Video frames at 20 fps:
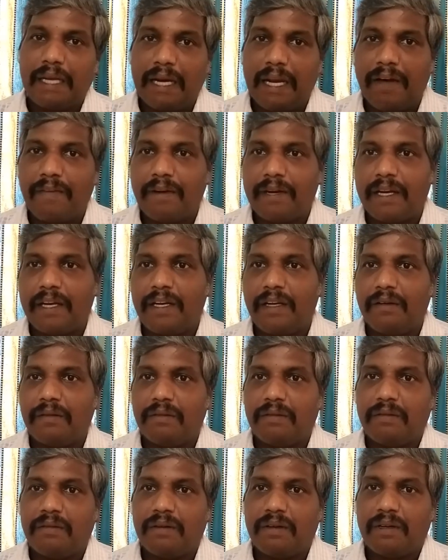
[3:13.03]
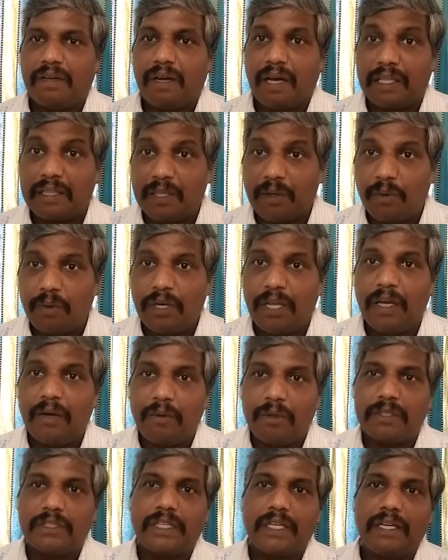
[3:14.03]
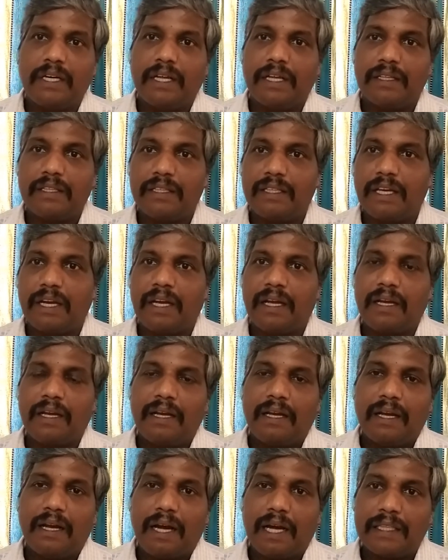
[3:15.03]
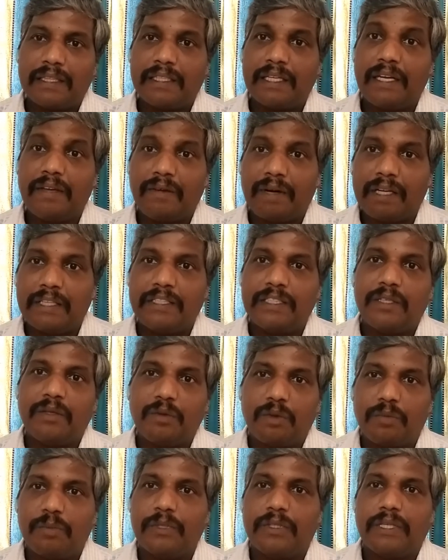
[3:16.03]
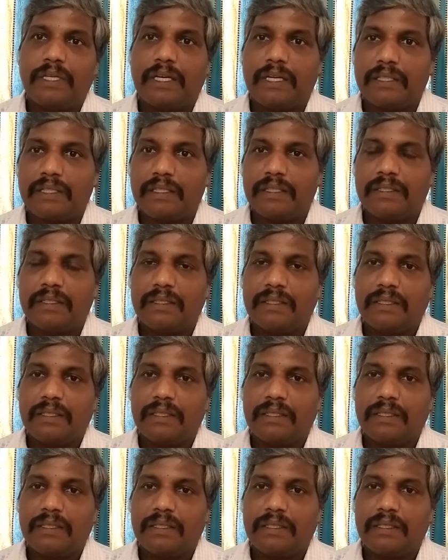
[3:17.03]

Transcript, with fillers: எல்லா வகையிலும் அந்த ஒரே ஒரு செல்லிலிருந்து தான் அத்தனை வளர்ச்சிகளும் உற்பத்தி ஆகுது